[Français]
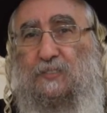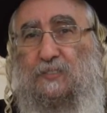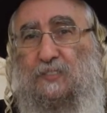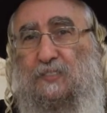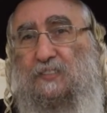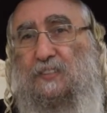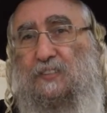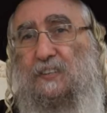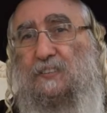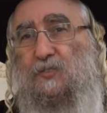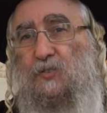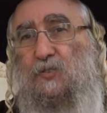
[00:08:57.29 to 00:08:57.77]
C'est
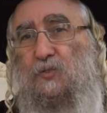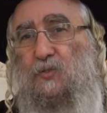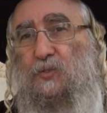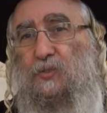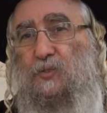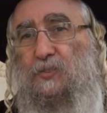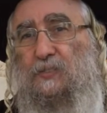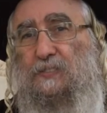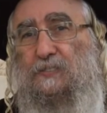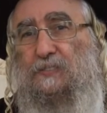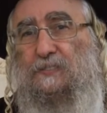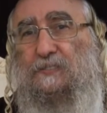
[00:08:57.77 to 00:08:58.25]
ça
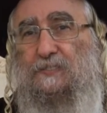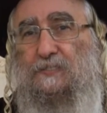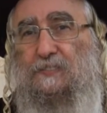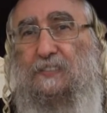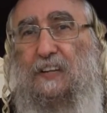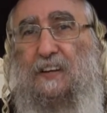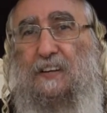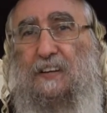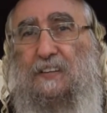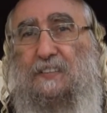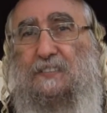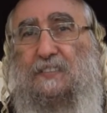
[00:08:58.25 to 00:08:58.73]
son,
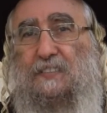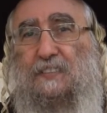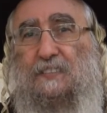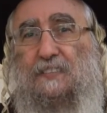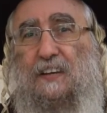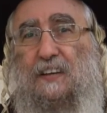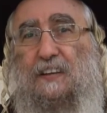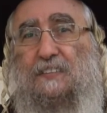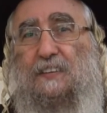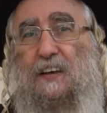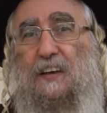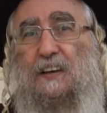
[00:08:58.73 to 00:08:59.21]
c'est
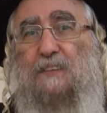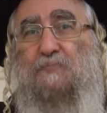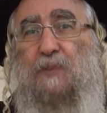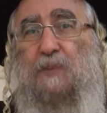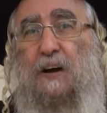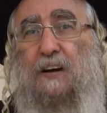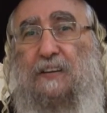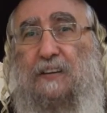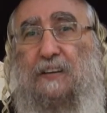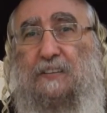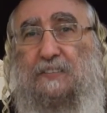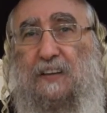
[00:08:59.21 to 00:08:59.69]
ça sa
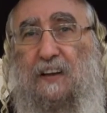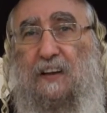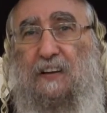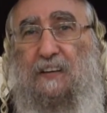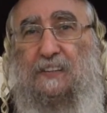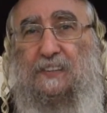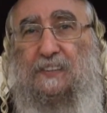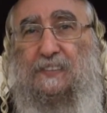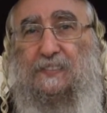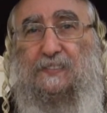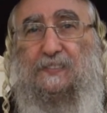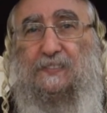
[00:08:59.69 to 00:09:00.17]

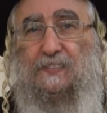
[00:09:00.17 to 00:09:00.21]
parnassa.